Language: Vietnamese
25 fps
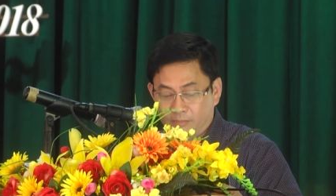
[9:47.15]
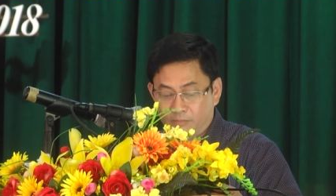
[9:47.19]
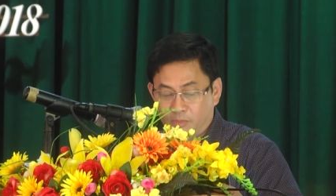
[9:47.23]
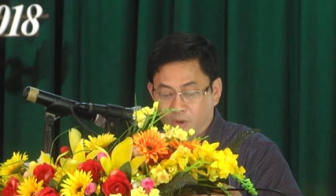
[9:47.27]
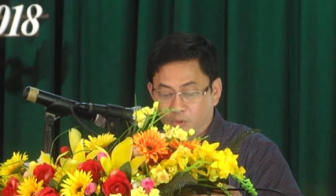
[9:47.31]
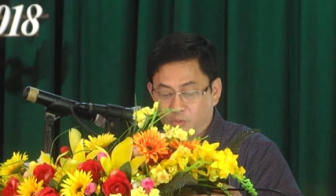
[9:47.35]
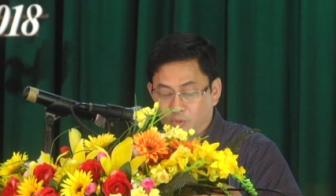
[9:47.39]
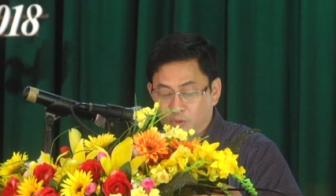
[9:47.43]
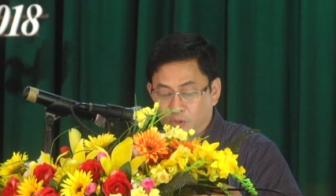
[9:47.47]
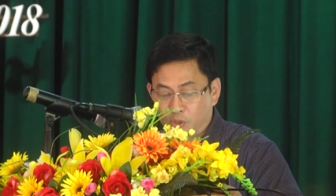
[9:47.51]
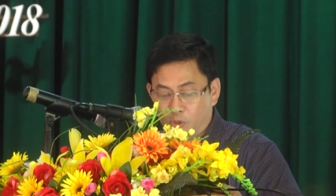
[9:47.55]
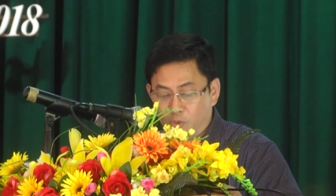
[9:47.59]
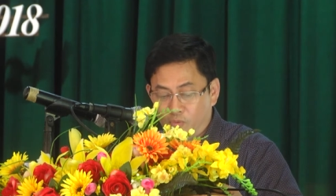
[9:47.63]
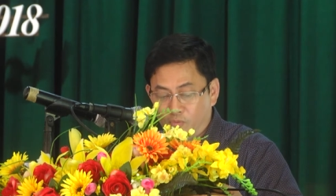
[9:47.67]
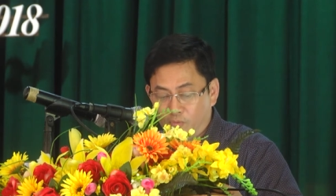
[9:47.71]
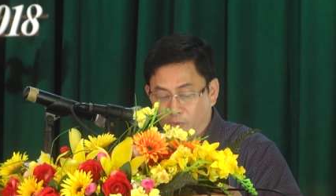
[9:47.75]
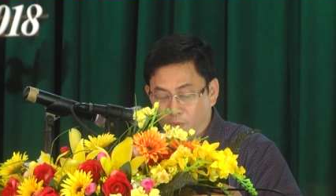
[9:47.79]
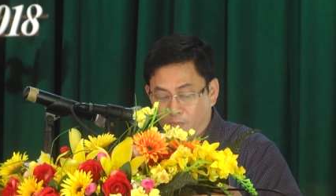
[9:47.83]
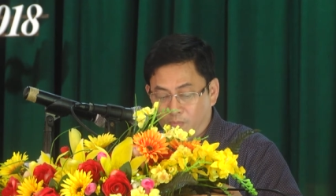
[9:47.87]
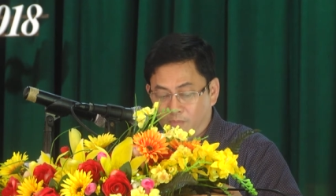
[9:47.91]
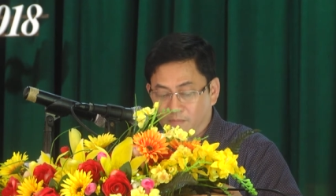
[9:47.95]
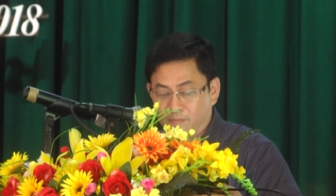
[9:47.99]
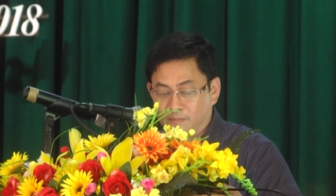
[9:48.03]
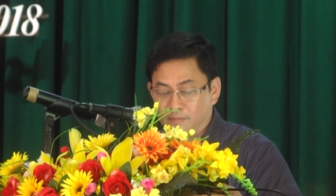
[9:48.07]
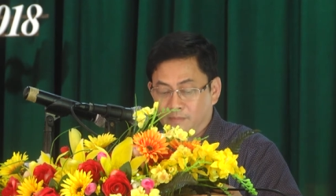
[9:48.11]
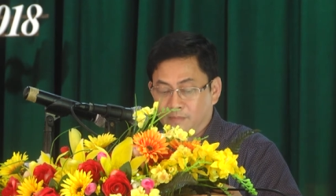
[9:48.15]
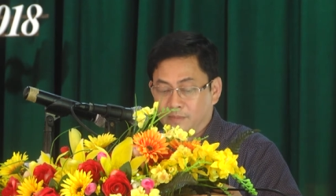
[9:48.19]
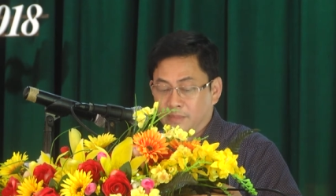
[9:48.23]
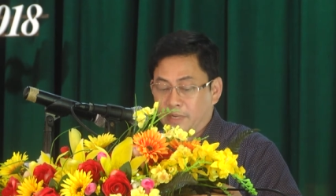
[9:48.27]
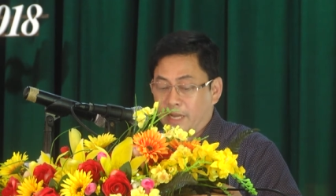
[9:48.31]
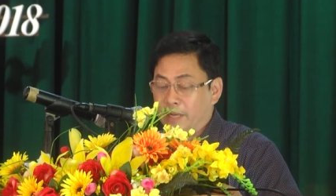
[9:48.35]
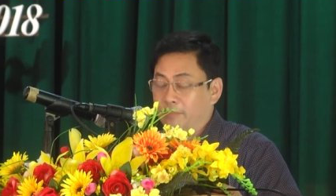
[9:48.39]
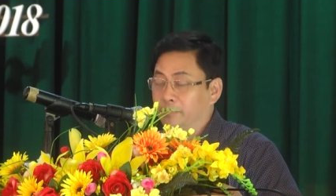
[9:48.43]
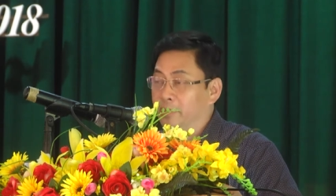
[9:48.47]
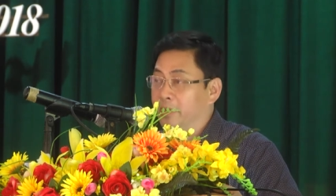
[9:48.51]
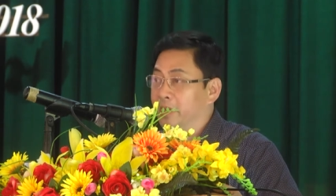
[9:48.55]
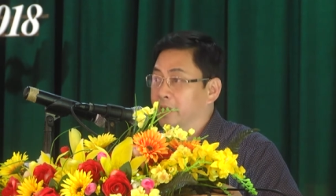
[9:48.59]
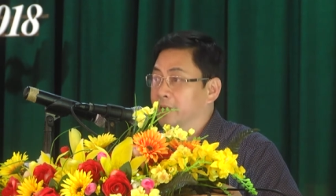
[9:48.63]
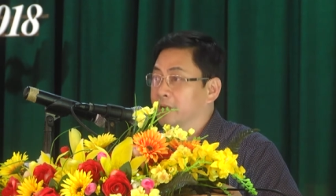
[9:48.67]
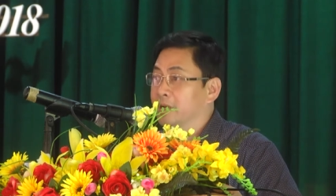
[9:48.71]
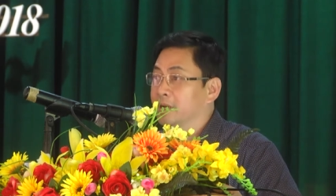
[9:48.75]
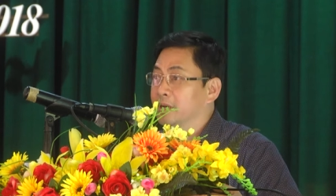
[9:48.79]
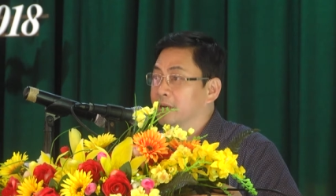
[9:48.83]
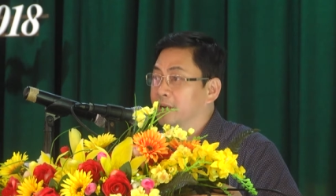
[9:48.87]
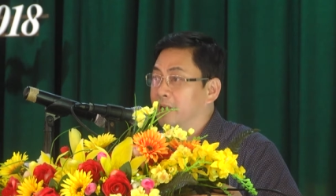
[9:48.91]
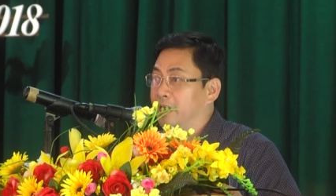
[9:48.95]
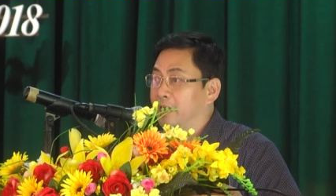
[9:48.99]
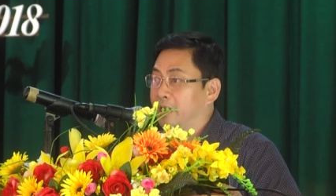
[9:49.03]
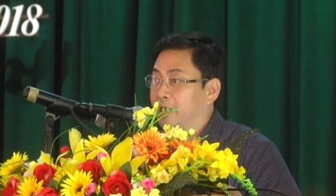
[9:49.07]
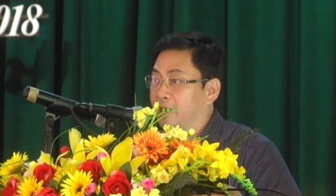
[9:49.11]
một số vùng, đặc biệt
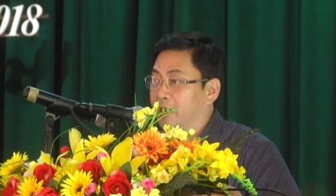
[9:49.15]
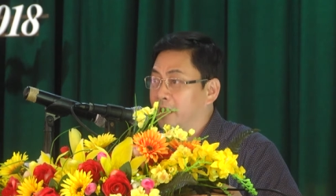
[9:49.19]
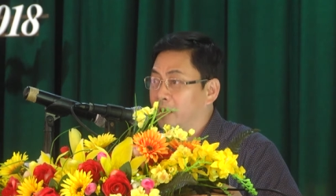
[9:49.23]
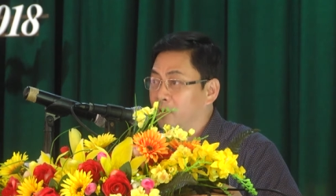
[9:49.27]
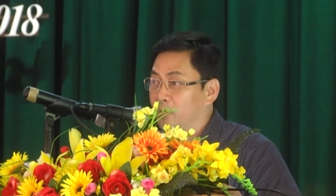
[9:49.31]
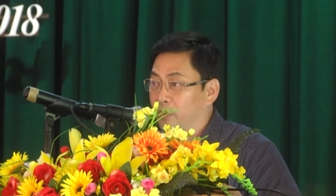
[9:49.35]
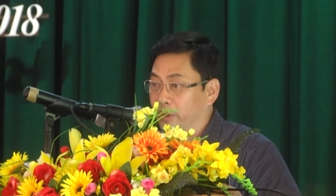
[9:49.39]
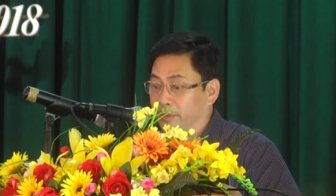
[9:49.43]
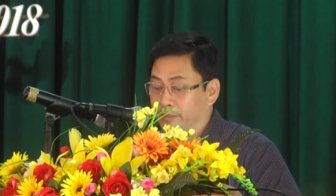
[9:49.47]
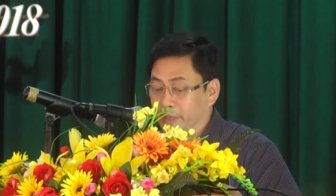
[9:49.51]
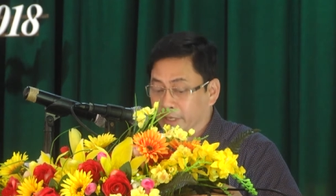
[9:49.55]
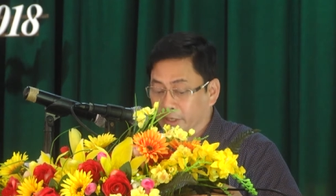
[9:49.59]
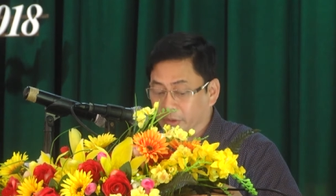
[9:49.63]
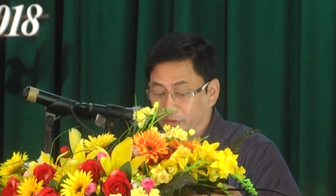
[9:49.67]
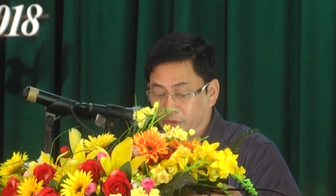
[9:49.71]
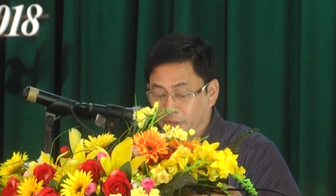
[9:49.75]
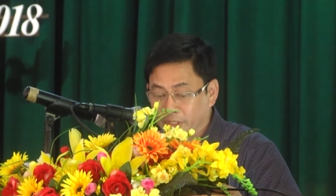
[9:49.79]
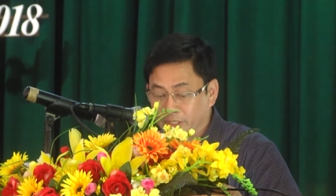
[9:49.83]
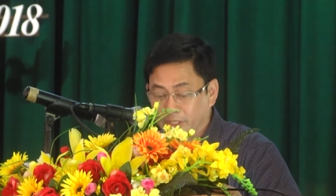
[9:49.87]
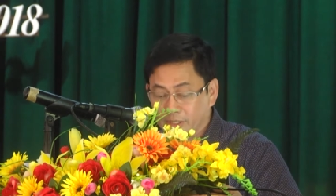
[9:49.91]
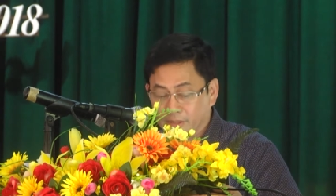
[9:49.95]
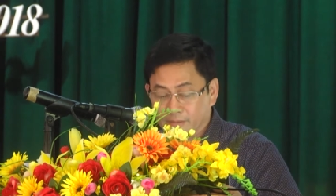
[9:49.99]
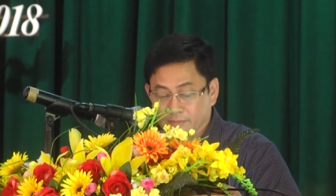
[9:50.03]
là các huyện miền núi